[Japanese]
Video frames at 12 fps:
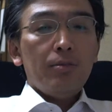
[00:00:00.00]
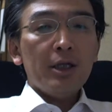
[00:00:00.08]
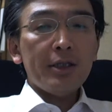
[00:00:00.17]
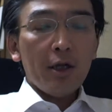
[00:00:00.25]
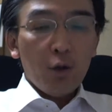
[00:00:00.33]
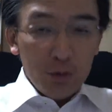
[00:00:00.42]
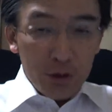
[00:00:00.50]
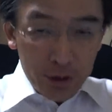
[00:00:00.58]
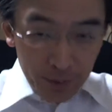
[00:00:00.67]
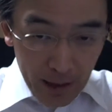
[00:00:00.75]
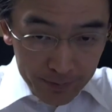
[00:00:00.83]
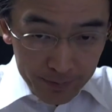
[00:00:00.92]
皆さん、こんに
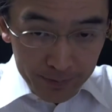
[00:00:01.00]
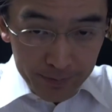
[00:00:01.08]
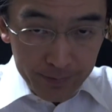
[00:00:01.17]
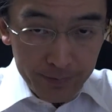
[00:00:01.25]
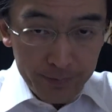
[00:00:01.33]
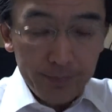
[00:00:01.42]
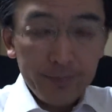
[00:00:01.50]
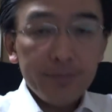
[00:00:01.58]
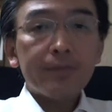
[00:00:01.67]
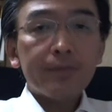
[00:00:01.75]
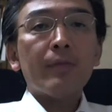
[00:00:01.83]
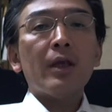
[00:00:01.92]
ちは。
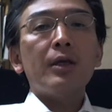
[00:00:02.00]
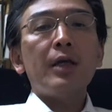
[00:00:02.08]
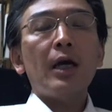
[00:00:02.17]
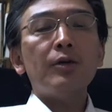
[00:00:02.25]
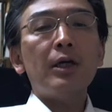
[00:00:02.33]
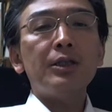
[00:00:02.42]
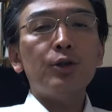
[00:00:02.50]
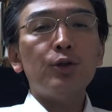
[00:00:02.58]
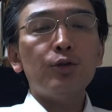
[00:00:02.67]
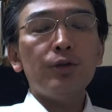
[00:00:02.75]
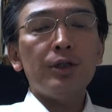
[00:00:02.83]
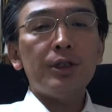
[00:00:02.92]

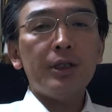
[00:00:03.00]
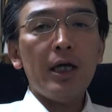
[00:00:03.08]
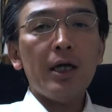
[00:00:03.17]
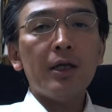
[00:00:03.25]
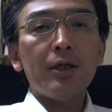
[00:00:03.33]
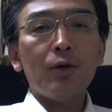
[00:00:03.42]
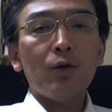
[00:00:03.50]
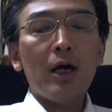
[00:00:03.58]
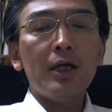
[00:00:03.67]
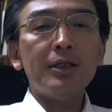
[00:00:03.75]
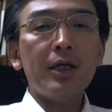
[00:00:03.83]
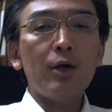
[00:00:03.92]
180日であなたの
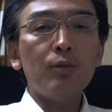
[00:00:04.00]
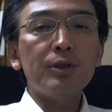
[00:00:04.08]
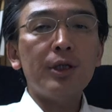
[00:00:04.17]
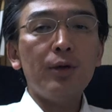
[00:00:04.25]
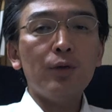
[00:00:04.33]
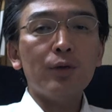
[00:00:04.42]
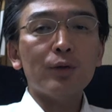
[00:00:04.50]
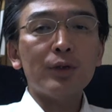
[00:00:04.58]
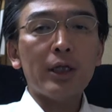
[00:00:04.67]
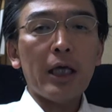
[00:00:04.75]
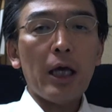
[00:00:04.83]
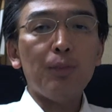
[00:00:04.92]
会社やお店の業
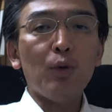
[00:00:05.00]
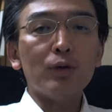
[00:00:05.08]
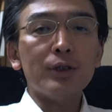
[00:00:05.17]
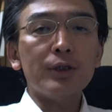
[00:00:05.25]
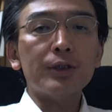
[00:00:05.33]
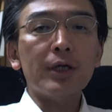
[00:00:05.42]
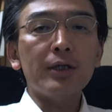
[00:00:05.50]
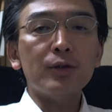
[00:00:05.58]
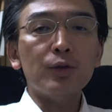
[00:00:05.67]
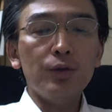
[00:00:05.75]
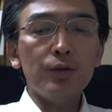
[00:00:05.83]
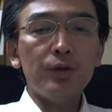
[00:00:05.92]
績アップを実現
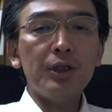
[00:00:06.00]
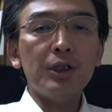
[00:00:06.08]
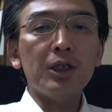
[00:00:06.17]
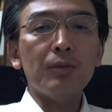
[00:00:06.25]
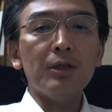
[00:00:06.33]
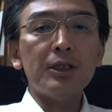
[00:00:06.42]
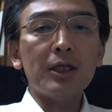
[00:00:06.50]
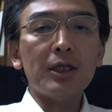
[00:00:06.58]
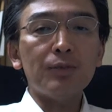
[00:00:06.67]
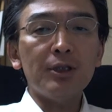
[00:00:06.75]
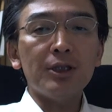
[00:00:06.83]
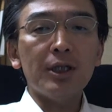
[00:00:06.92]
する地域密
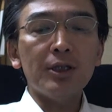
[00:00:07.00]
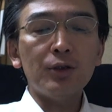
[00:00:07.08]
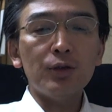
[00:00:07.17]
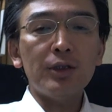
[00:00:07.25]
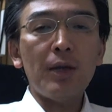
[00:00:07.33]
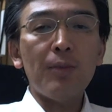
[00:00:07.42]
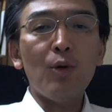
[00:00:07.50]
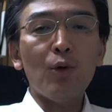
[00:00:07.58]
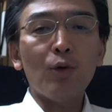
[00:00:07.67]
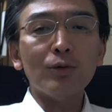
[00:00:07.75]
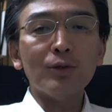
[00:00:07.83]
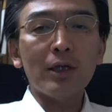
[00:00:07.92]
着ビジネス専
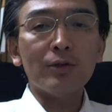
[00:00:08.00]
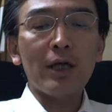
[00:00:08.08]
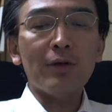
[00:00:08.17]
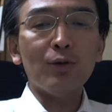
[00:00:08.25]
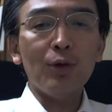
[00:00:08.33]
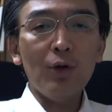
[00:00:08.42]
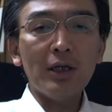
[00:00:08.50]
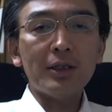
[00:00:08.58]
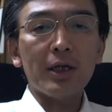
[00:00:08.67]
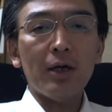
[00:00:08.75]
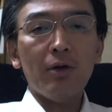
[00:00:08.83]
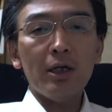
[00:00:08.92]
門コンサルタントの
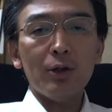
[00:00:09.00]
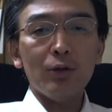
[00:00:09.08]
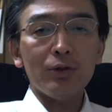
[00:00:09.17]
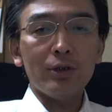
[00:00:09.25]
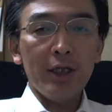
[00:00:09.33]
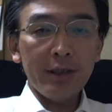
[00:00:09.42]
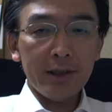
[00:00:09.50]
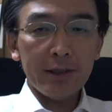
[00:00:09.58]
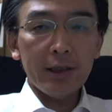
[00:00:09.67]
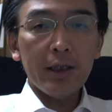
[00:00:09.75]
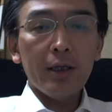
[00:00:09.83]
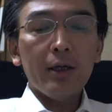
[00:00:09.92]
長谷川博之で
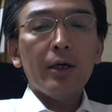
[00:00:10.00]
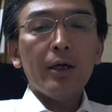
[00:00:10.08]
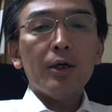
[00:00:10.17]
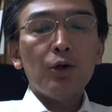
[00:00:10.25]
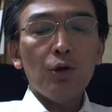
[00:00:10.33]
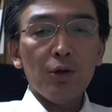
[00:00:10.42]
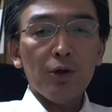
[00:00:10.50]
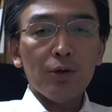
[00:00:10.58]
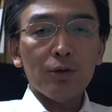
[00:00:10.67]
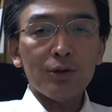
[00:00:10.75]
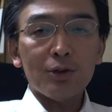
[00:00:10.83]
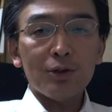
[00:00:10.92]
す。今日も
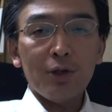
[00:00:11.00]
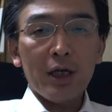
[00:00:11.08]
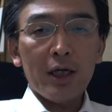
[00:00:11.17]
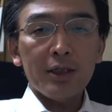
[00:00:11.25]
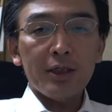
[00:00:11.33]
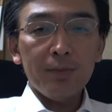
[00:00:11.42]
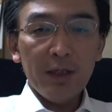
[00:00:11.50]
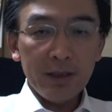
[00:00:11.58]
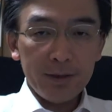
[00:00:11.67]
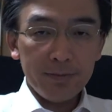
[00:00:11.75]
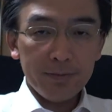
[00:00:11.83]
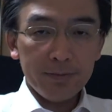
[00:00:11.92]
よろしくお願いしま
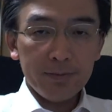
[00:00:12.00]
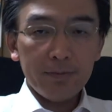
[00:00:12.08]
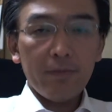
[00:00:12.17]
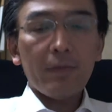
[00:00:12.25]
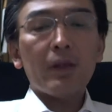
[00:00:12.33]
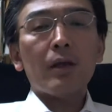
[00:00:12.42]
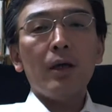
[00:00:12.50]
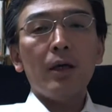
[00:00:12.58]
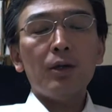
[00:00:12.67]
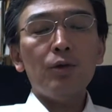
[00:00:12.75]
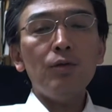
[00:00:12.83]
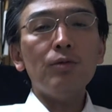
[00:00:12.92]
す。
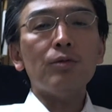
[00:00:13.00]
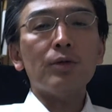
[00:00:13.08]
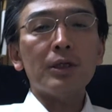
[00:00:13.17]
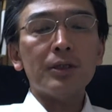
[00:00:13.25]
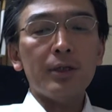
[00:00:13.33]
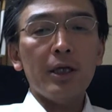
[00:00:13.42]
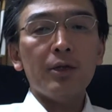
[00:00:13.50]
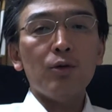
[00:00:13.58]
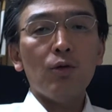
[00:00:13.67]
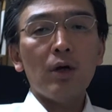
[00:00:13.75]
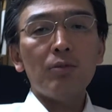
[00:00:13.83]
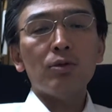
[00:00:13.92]
え今日のですね、
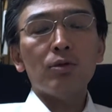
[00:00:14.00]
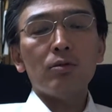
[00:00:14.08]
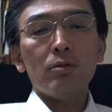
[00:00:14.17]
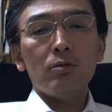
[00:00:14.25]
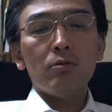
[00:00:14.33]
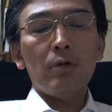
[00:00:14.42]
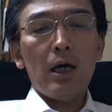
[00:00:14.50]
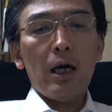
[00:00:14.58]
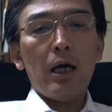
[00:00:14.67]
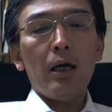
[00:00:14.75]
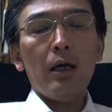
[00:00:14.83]
動画ブログは、